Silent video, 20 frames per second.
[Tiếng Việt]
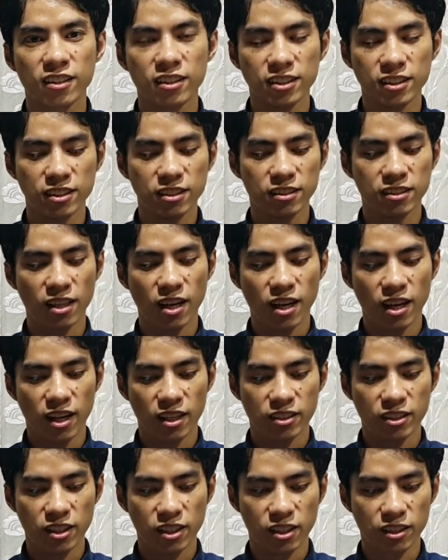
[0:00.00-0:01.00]
cứ
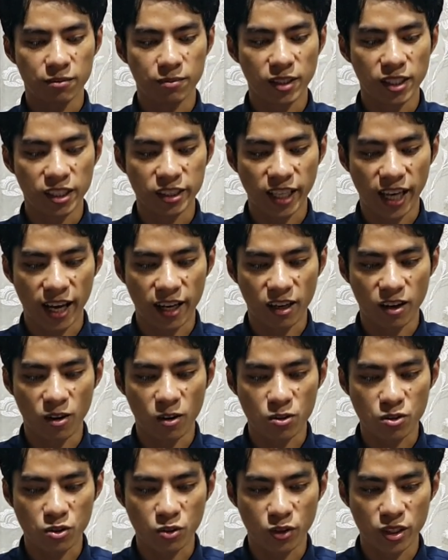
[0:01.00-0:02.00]
dùng mưa tràn
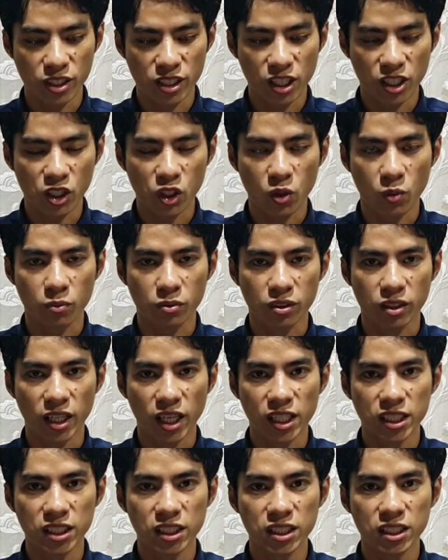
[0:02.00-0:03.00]
hòn suối dùng cướp rồi
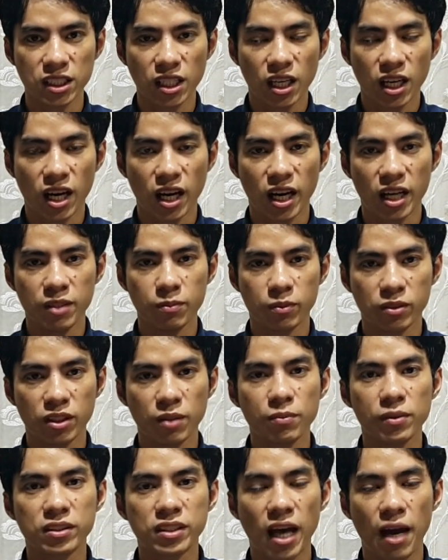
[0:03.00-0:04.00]
nơi hay mà
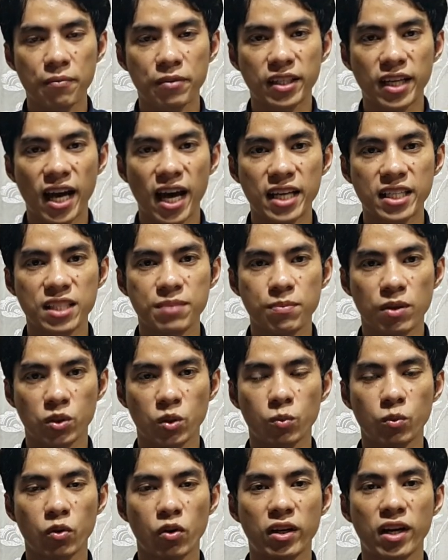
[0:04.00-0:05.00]
tới mưa thải bị cài dùng mà
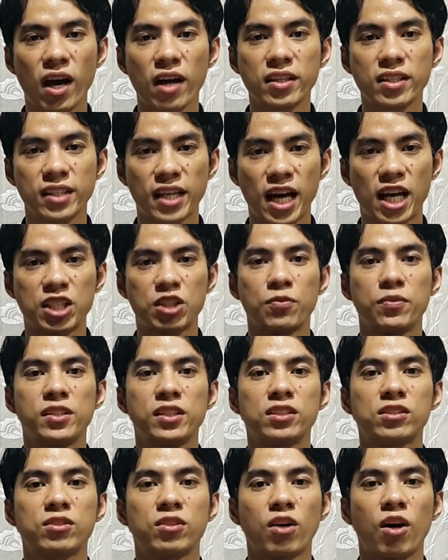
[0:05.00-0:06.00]
cướp run hái dùng ai
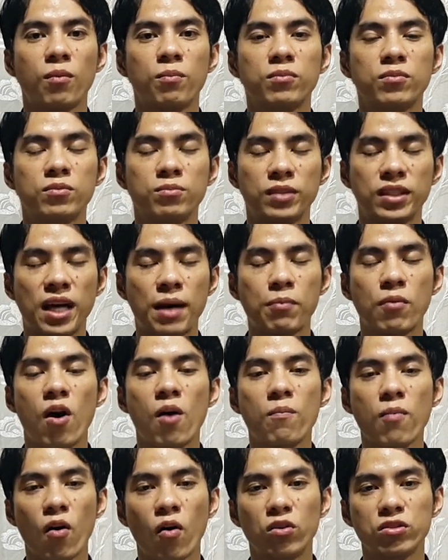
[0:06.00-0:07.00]
vừa sọp miền hạ
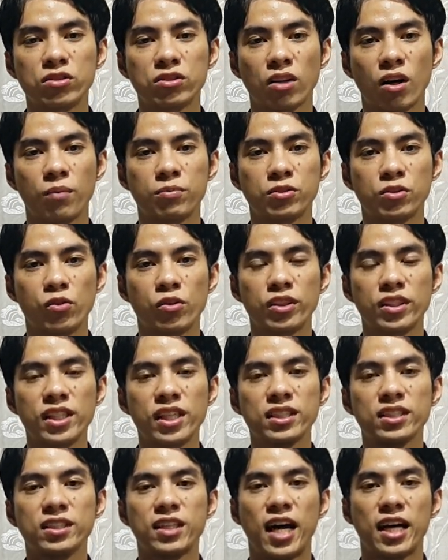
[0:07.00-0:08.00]
bóng bóng sọp sụp
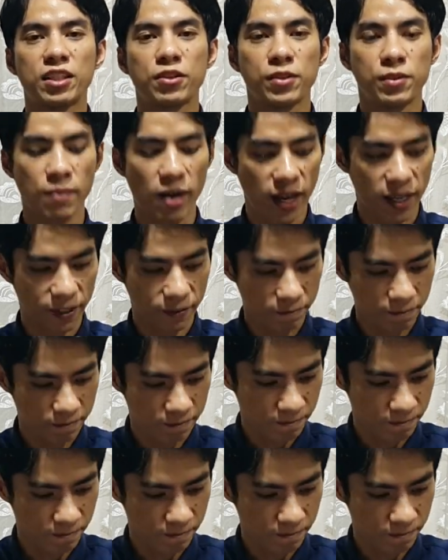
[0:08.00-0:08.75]
nít cứ ai thừa bàn